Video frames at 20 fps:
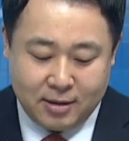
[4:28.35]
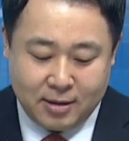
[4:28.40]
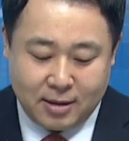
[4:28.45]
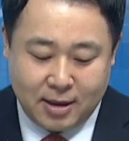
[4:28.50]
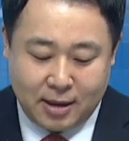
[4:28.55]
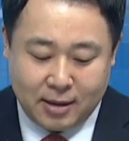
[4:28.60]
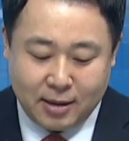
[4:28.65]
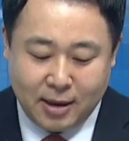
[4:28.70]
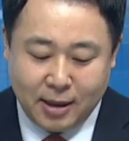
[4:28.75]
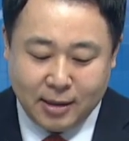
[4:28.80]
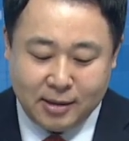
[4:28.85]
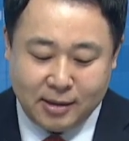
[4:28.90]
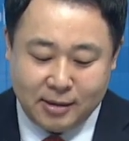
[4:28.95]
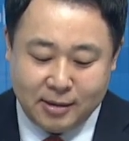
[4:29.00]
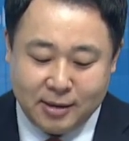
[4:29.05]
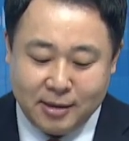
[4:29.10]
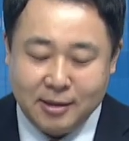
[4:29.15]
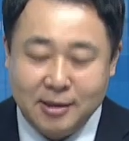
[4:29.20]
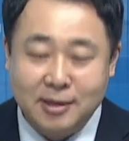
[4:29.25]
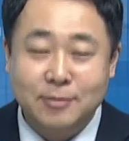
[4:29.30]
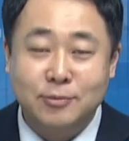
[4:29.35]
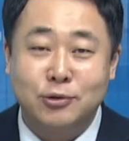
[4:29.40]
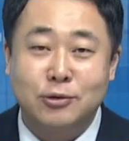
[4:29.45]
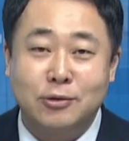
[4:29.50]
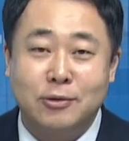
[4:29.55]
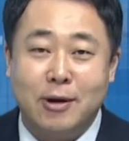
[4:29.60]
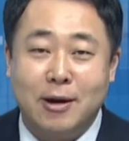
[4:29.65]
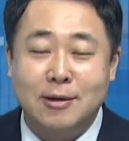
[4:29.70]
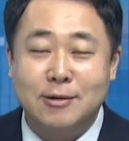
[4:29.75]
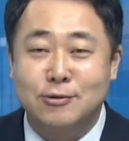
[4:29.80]
갖가지 이제
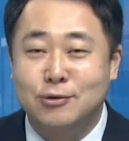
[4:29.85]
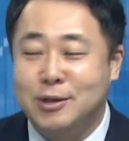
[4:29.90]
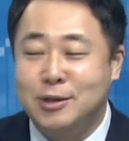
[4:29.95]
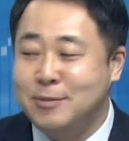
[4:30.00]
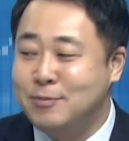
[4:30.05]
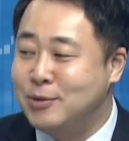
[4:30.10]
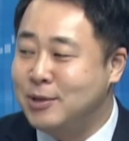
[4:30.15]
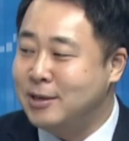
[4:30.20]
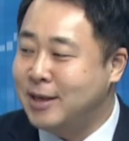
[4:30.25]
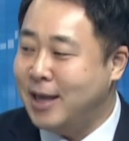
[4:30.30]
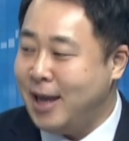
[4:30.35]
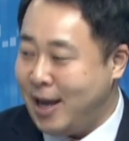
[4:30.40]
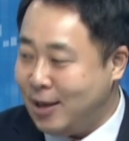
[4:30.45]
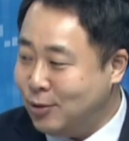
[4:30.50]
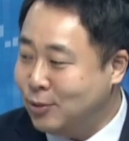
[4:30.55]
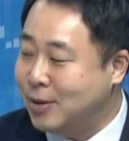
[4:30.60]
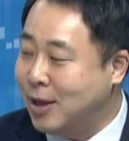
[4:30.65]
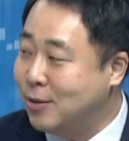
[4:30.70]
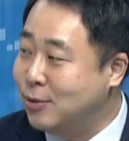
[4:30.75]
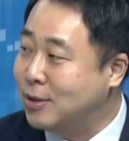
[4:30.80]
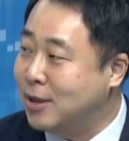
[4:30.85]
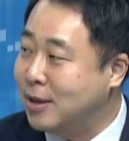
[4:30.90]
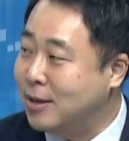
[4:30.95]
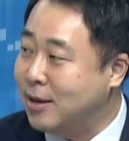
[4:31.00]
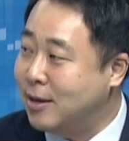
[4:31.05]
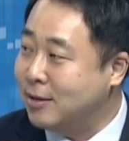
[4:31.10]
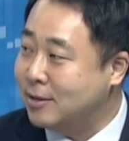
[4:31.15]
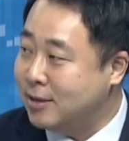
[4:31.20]
의문과 의구심들을 계속 내놓잖아요.